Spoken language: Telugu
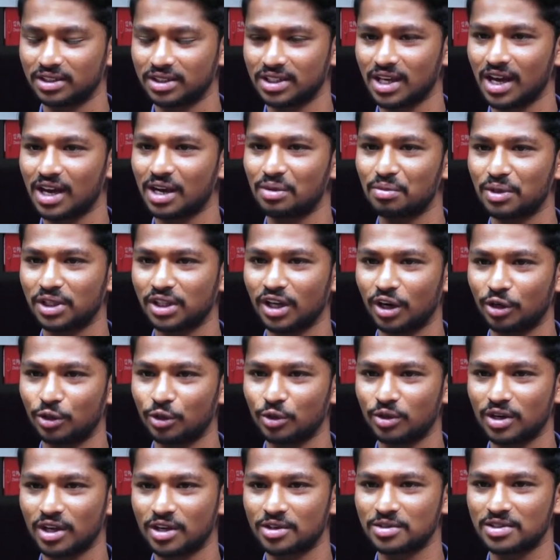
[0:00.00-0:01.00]
చాలామంది
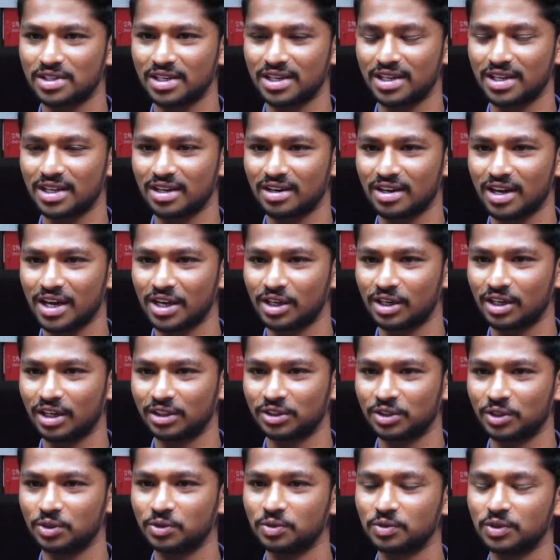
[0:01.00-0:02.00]
అంటున్నారు సీనియర్ నాయకులు
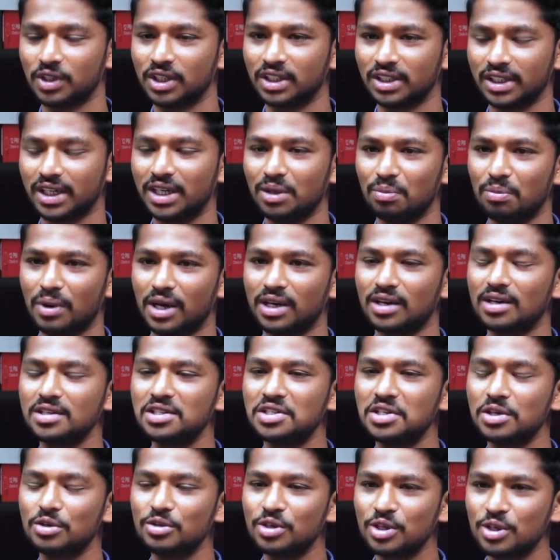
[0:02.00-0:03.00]
అందరూ ఇటు
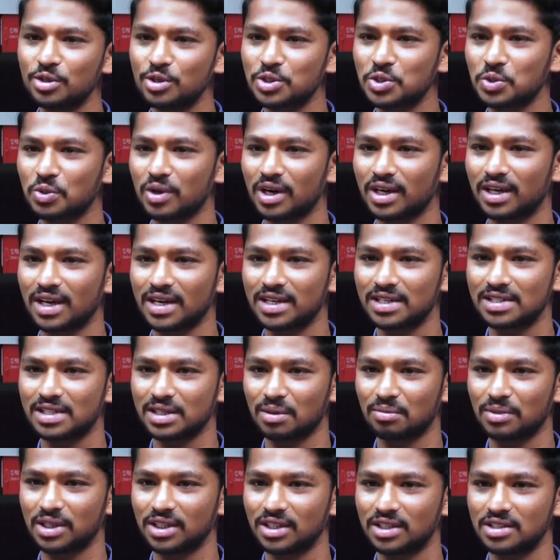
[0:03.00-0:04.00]
పటాన్చెరు నియోజకవర్గానికి
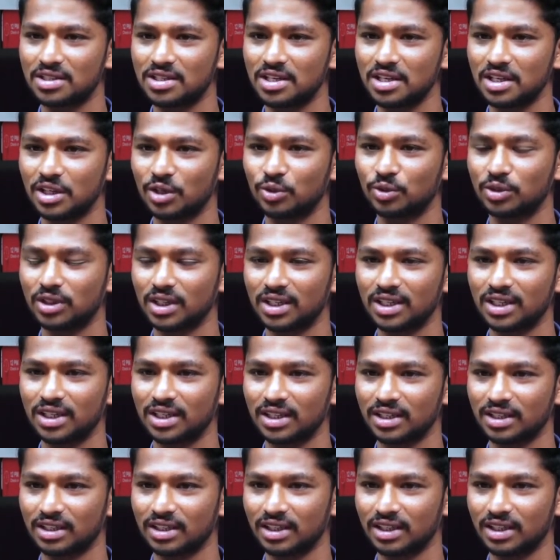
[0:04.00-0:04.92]
సంబంధించి యువతని